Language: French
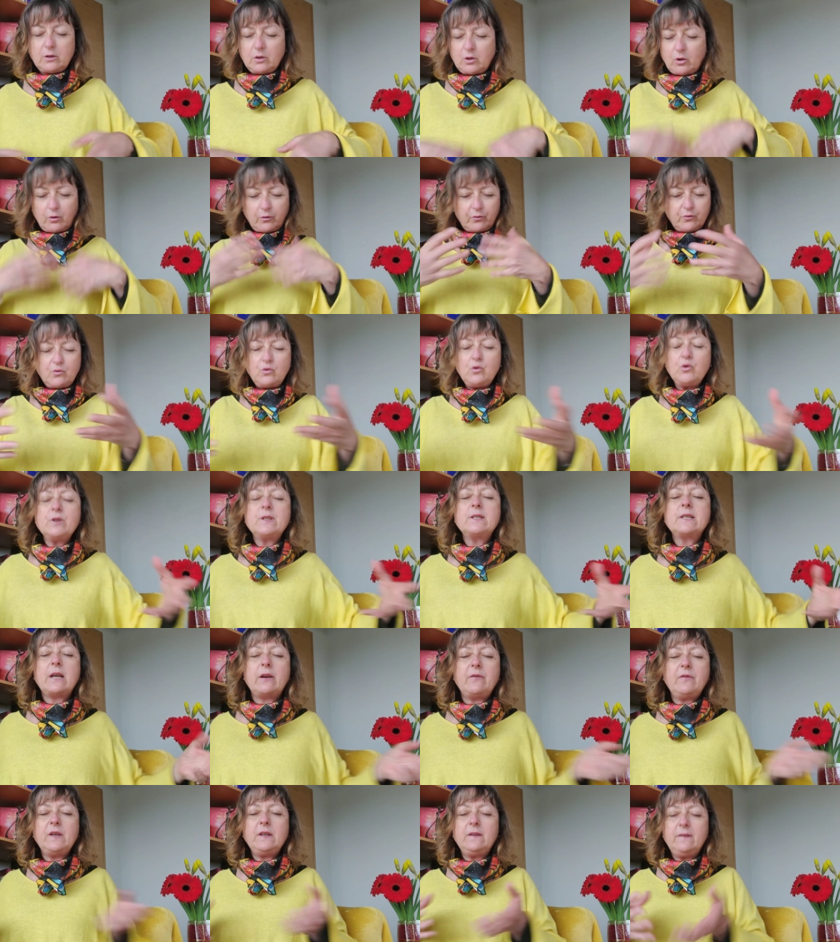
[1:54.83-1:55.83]
Non, vous le
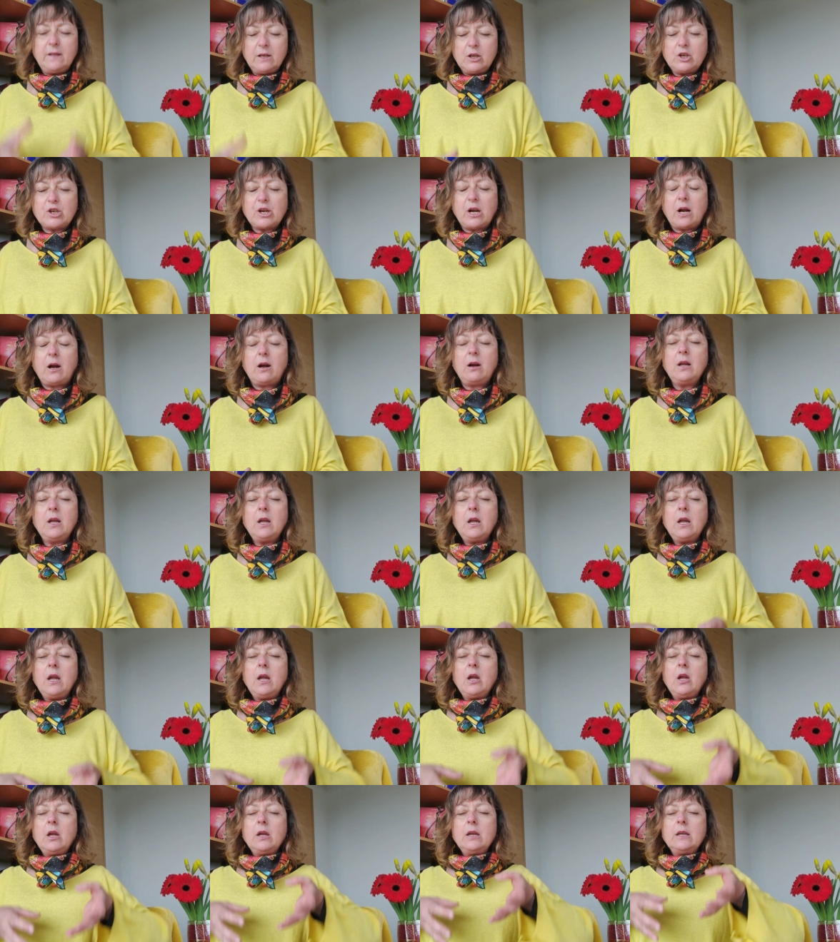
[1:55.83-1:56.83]
savez déjà,
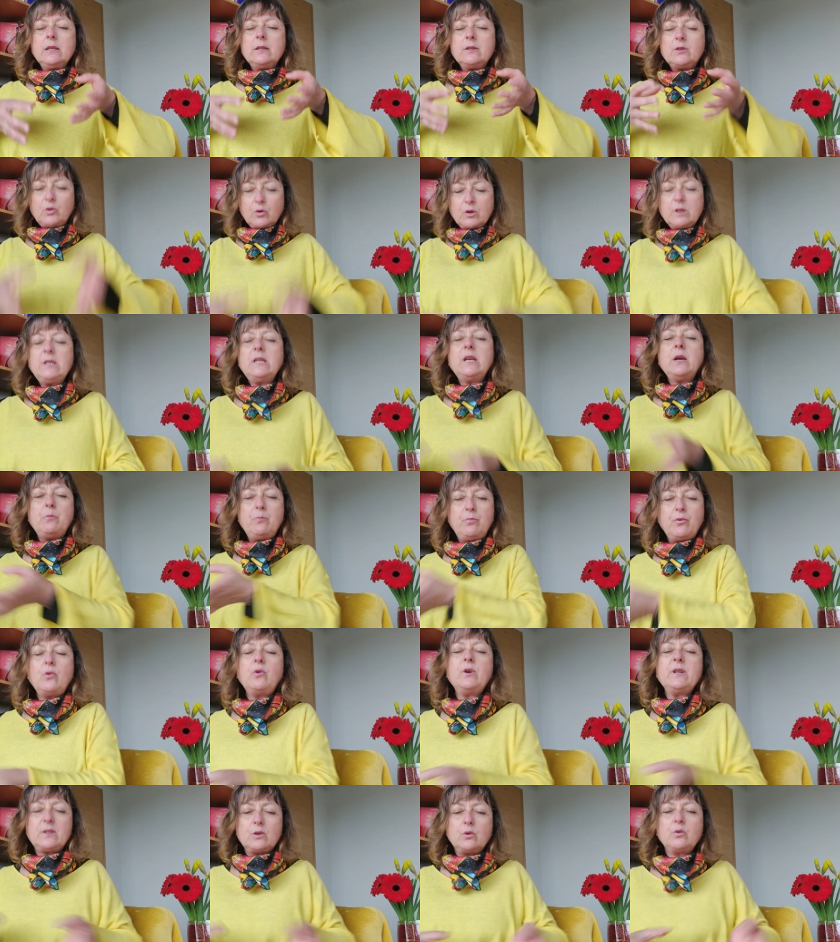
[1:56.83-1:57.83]
ce qui est
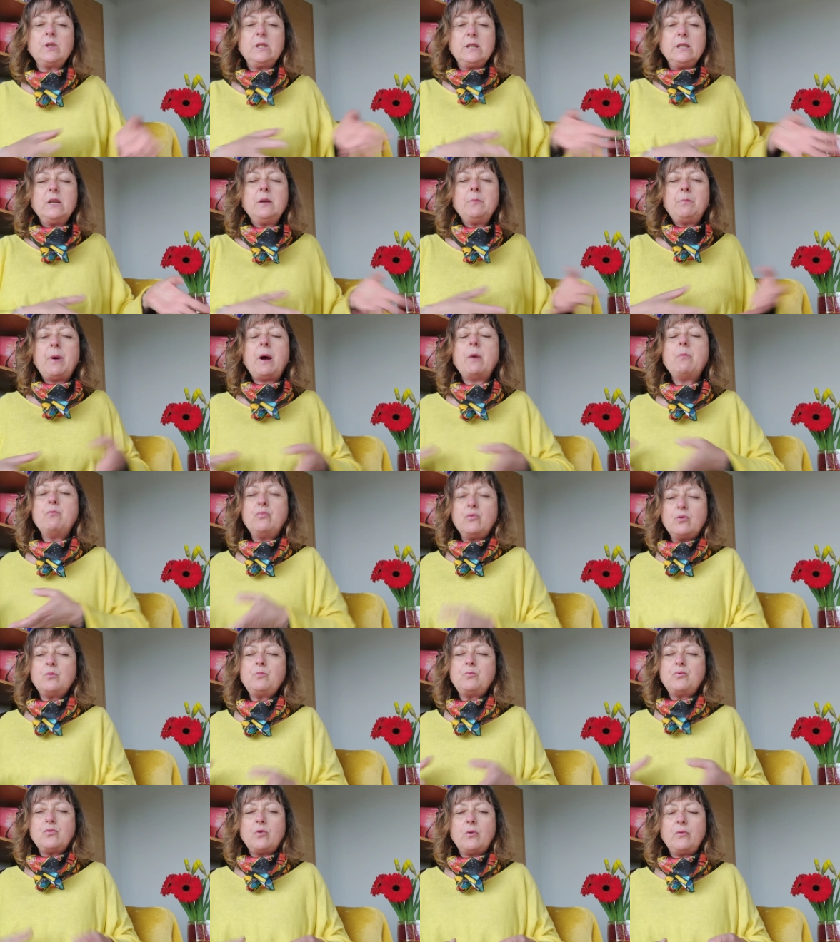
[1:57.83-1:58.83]
bon et ce qui n'est pas
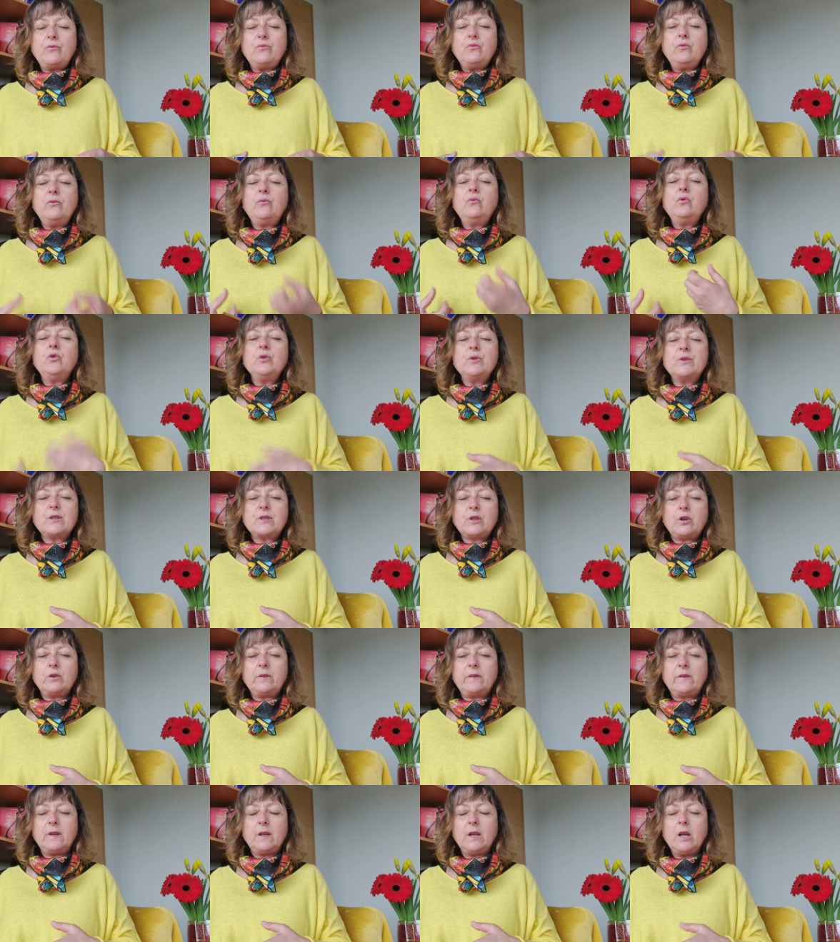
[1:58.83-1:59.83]
bon pour vous, vous le
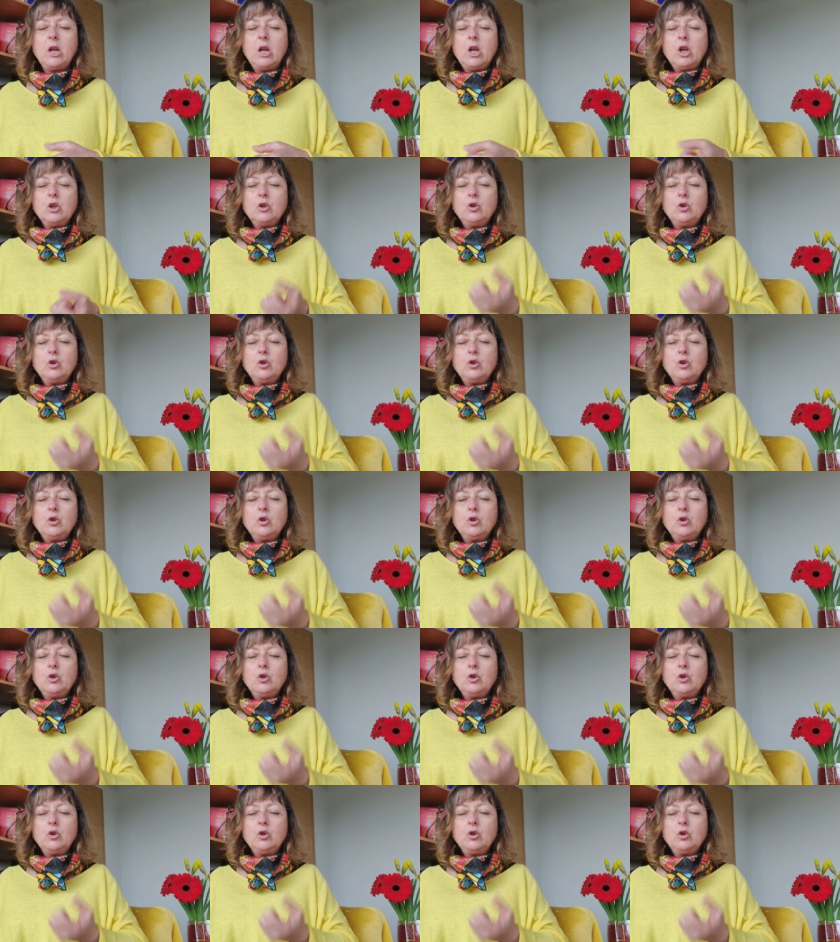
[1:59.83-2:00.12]
sentez.